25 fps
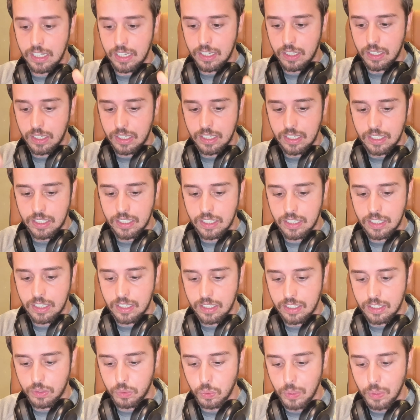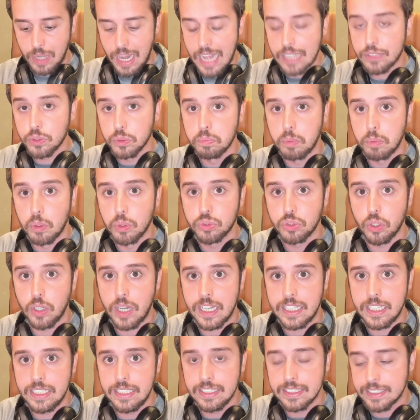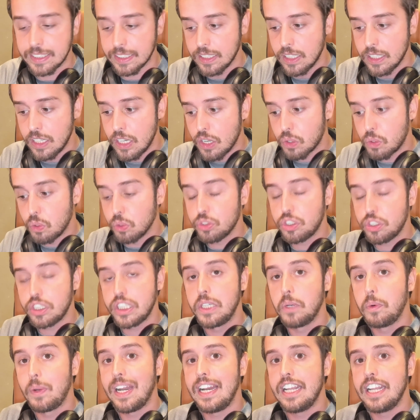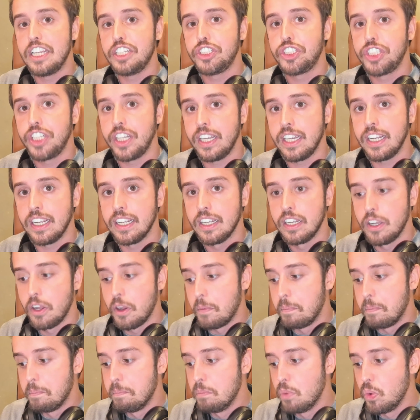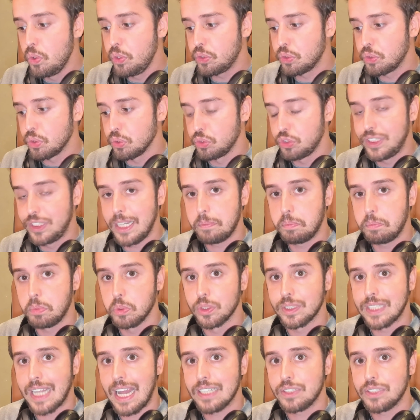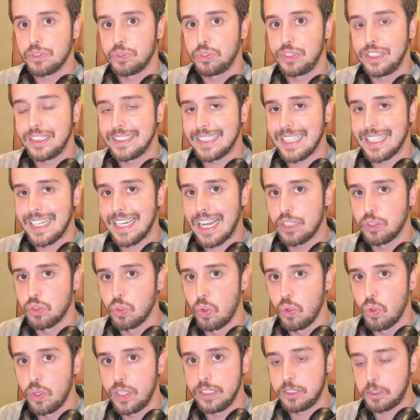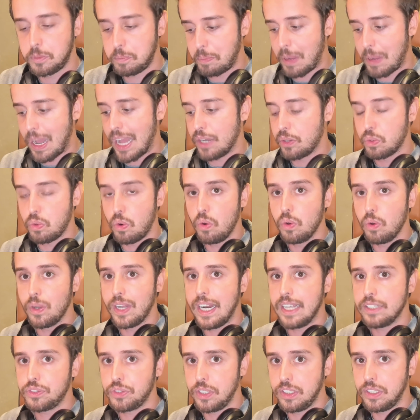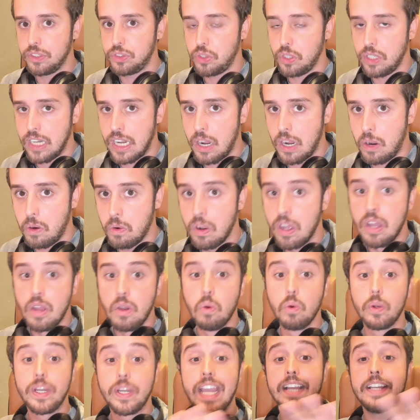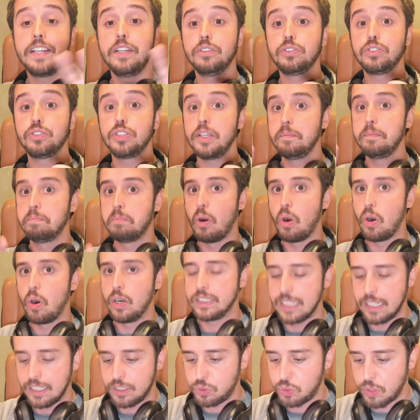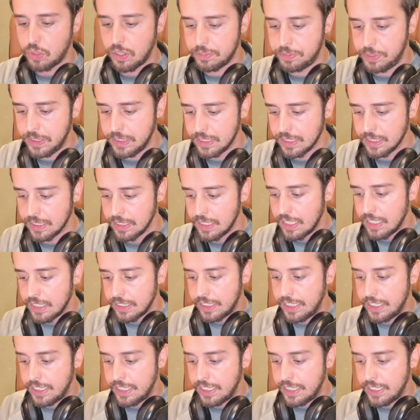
a, a, o lado bolsonarista, conseguiu eleger muitos deputados e senadores para o Congresso Nacional. O que, que isso importa na sua vida?